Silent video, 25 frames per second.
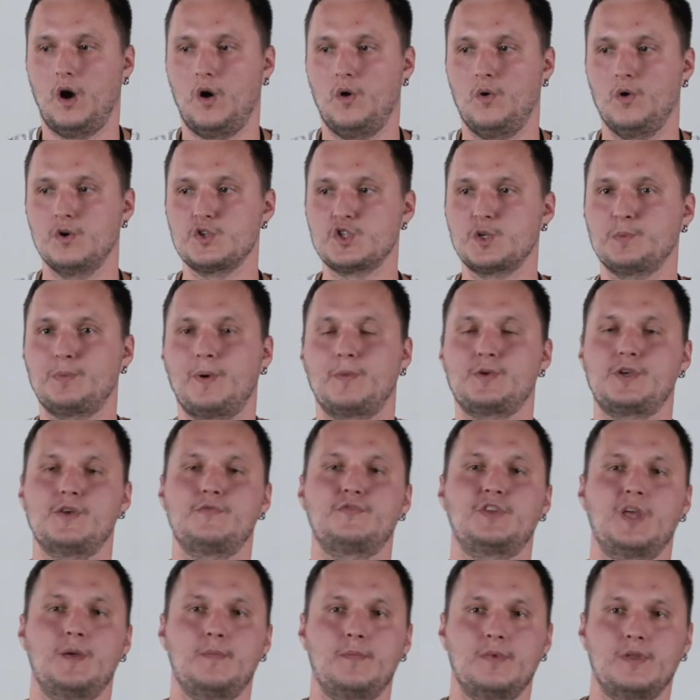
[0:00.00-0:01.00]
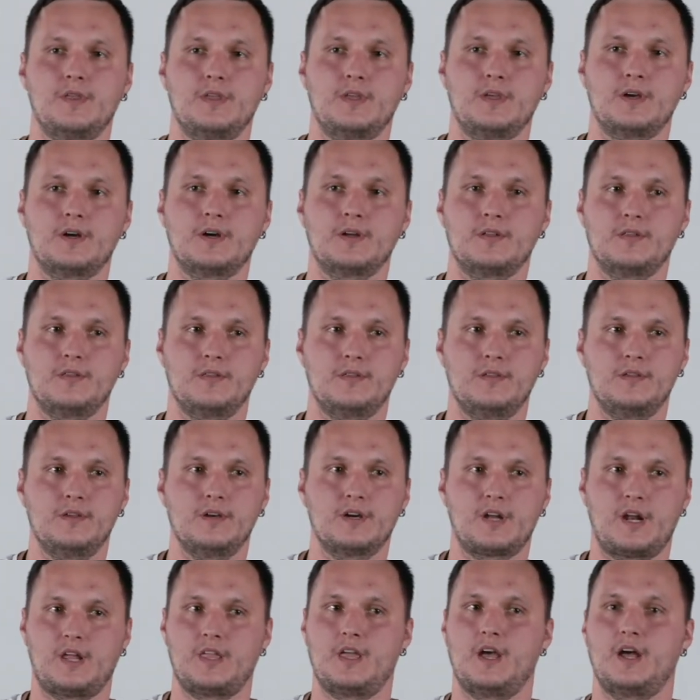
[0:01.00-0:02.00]
отступ вообще в теме не, не
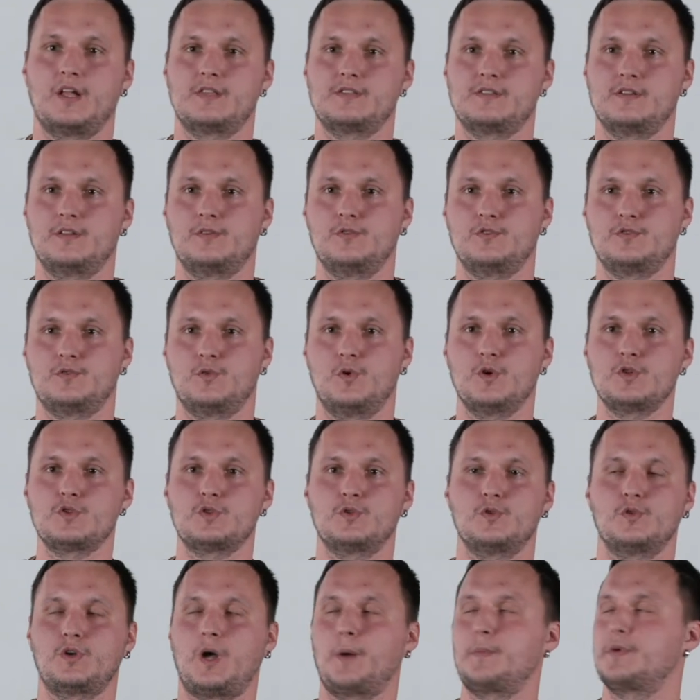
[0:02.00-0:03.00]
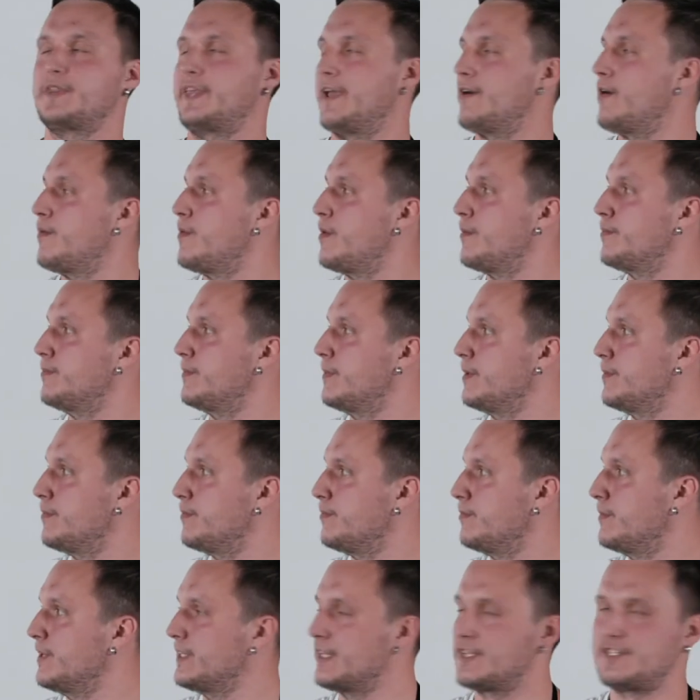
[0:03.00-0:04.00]
хранятся. То есть, от, ну, как бы темами мы,
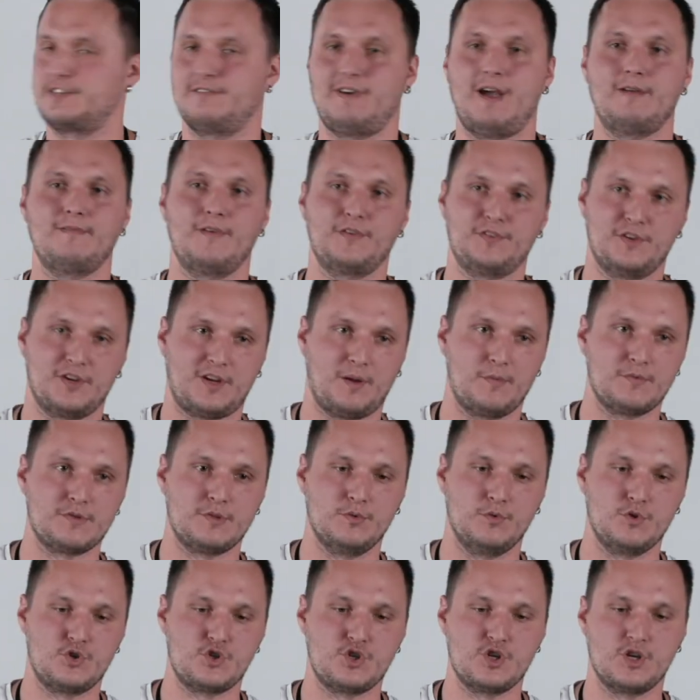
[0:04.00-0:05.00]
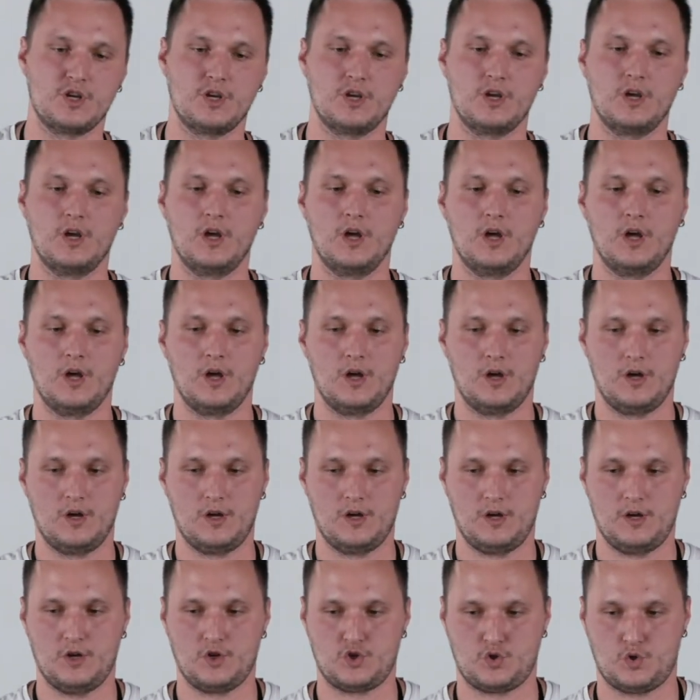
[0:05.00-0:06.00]
мы называем, во всяком случае,
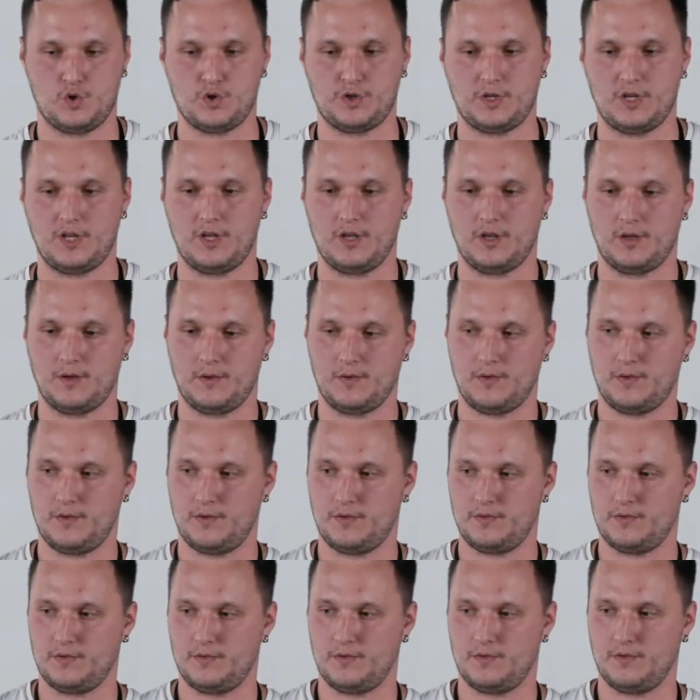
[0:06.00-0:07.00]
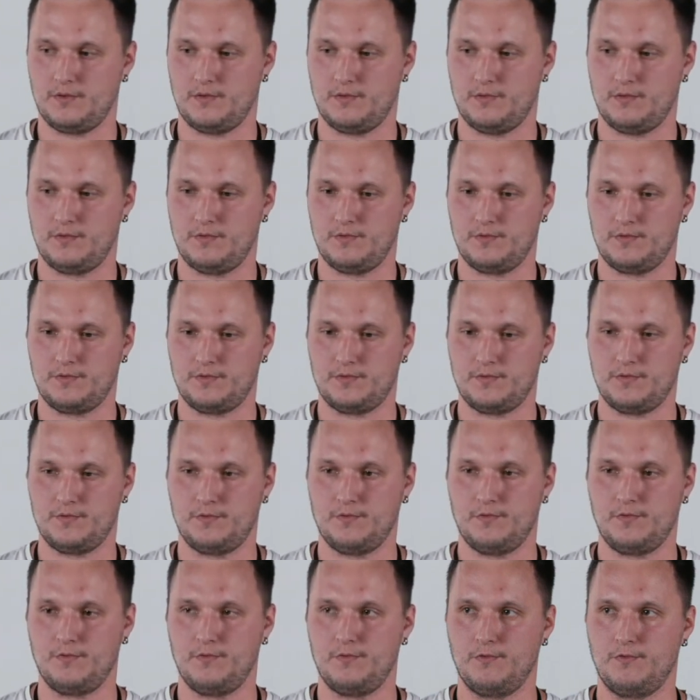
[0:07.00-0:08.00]
э, что-то э,
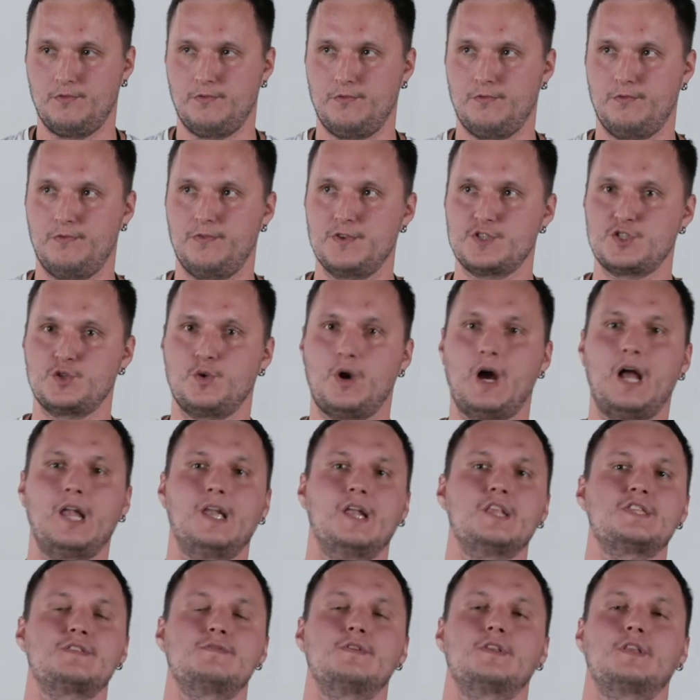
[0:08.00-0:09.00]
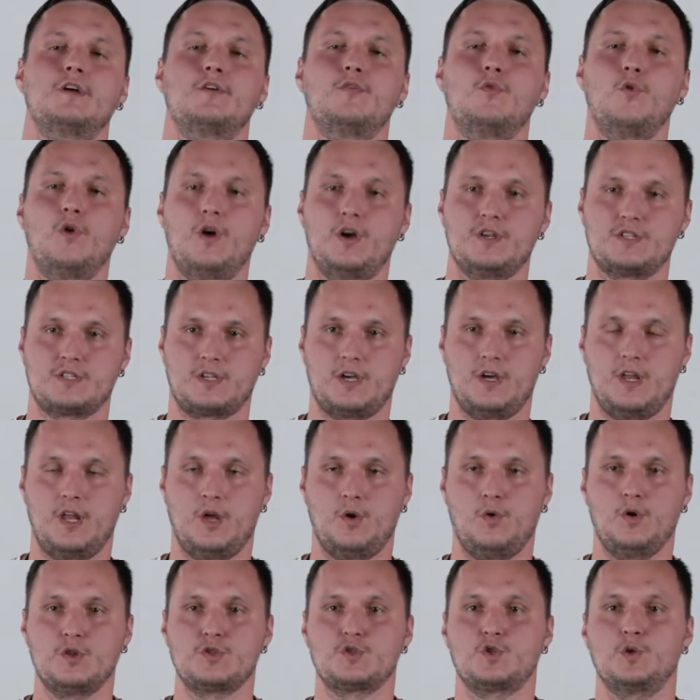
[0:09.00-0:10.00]
визуально-цветовое
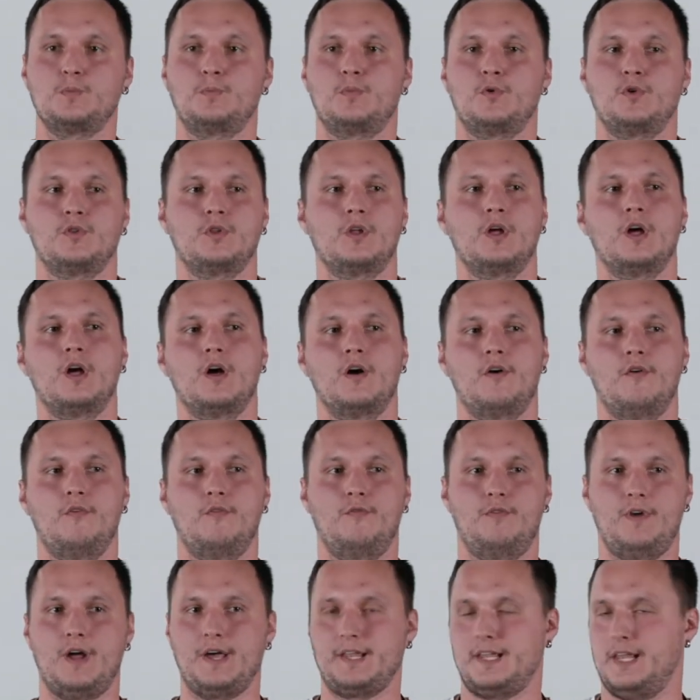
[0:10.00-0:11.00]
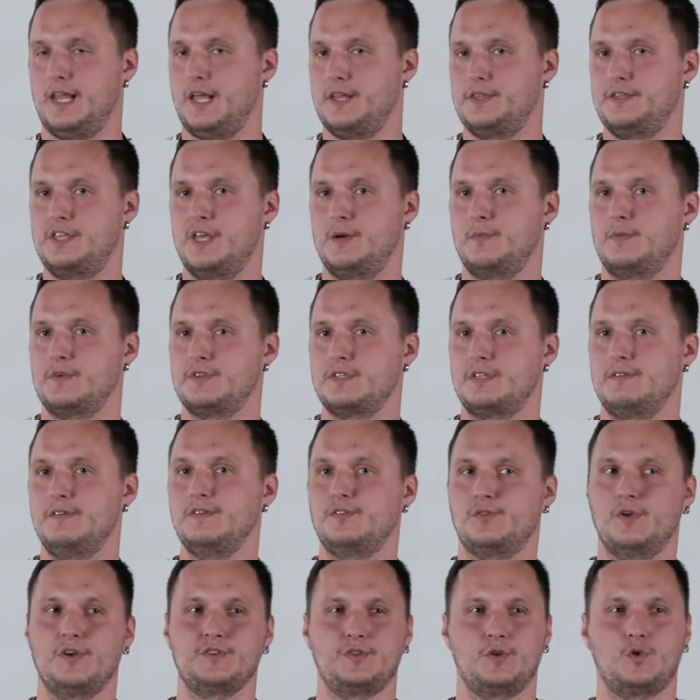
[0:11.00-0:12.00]
скорее. Отступ, он вряд ли от темы
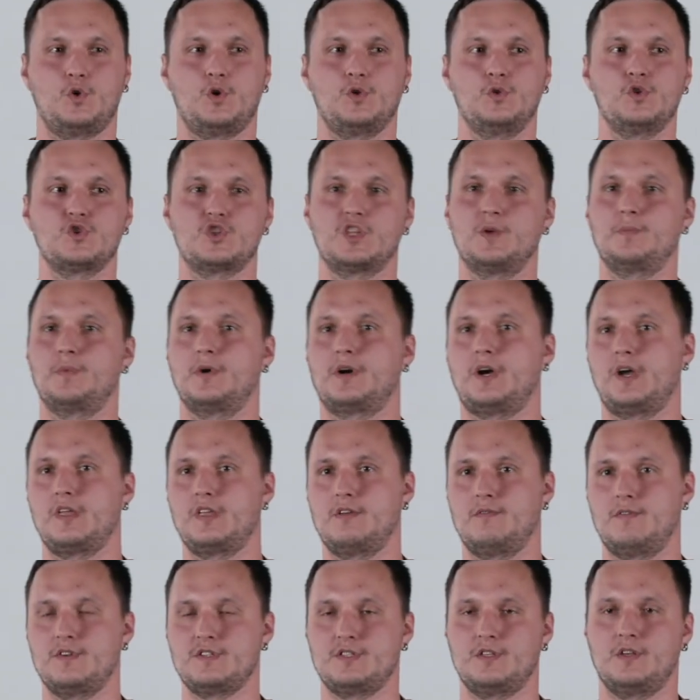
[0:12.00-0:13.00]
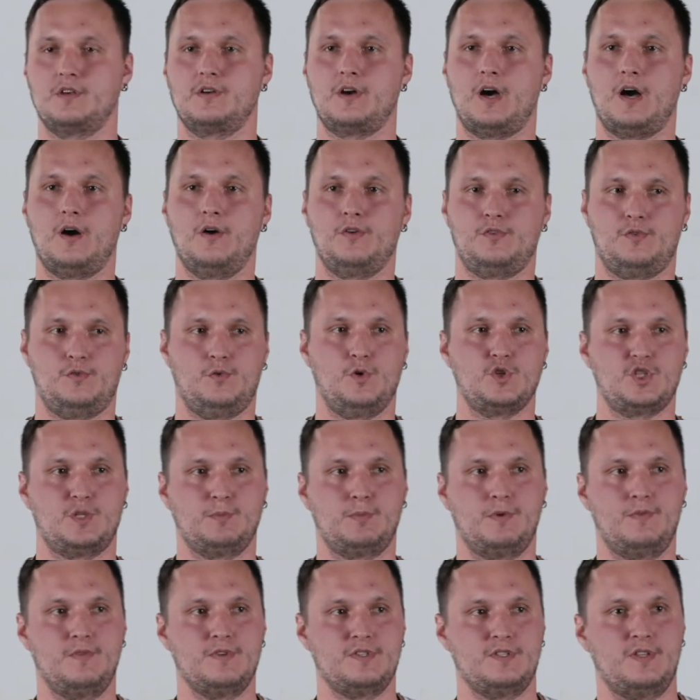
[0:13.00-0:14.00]
зависит, у нас такой нужды пока не возникало.
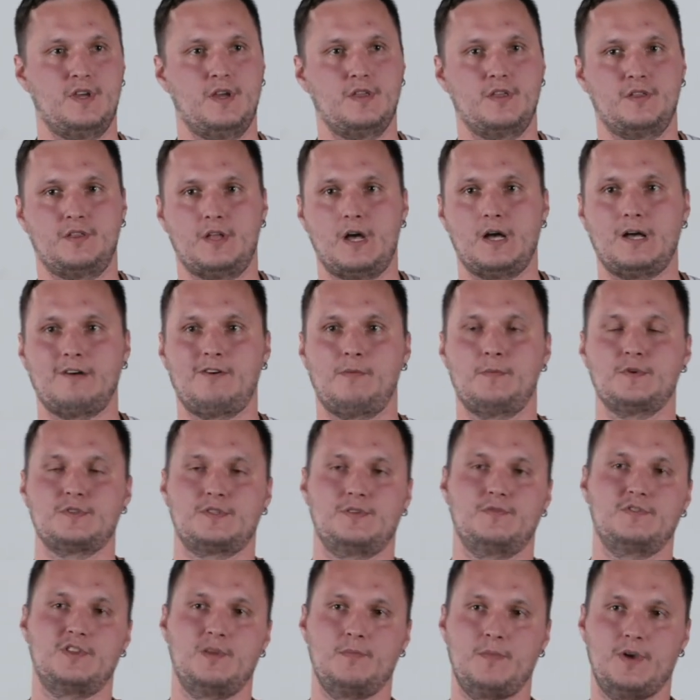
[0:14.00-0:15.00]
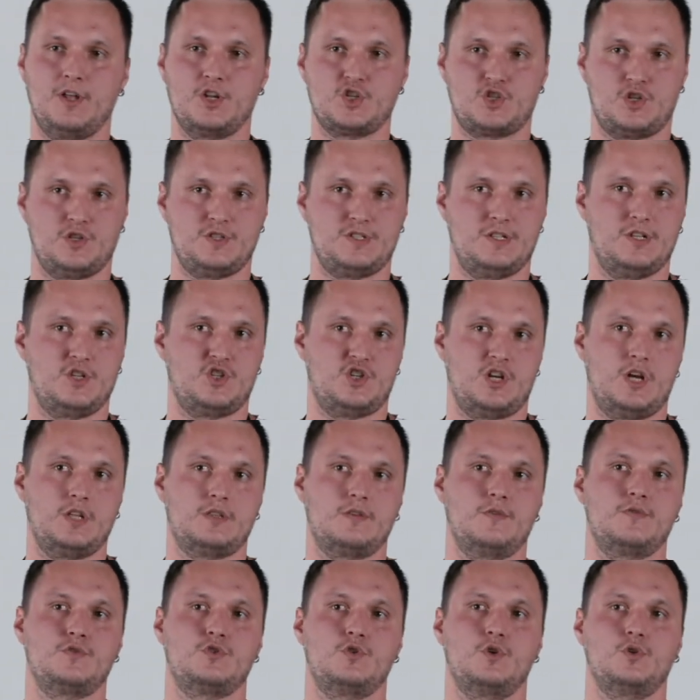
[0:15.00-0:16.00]
Отступы везде одинаковые, просто в dimensions
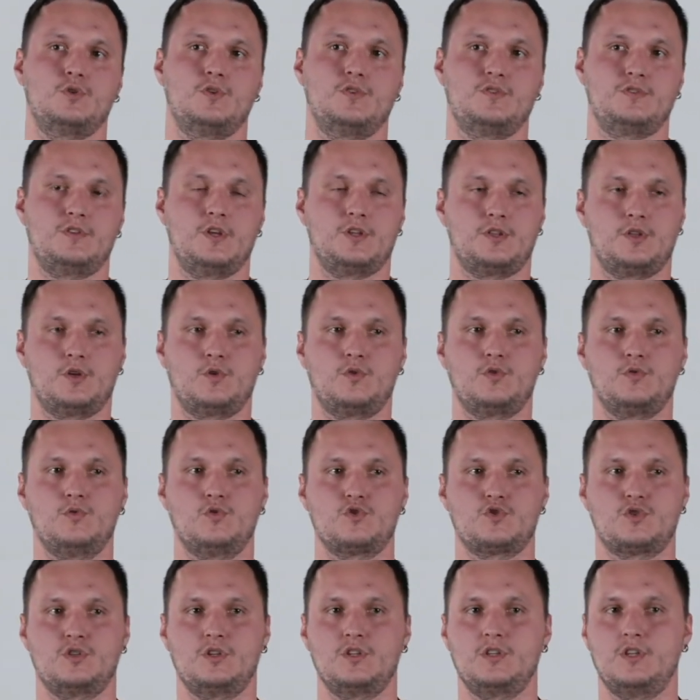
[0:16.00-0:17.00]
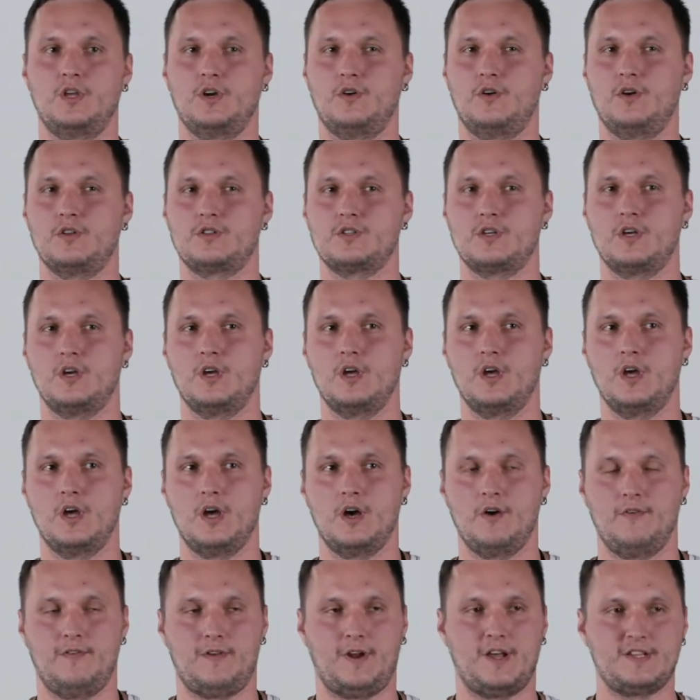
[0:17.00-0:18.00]
лежат и все. То есть нет такой нужды делать
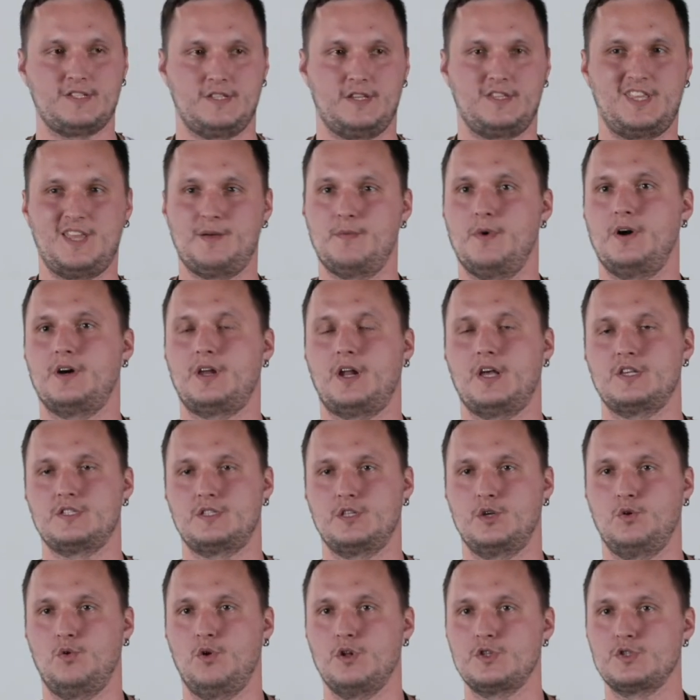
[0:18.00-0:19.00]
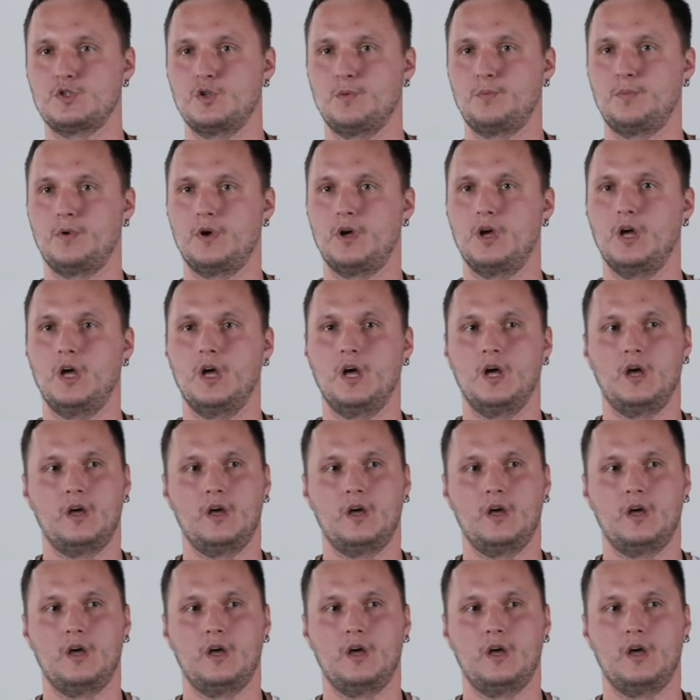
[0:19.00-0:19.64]
в разных темах разные отступы.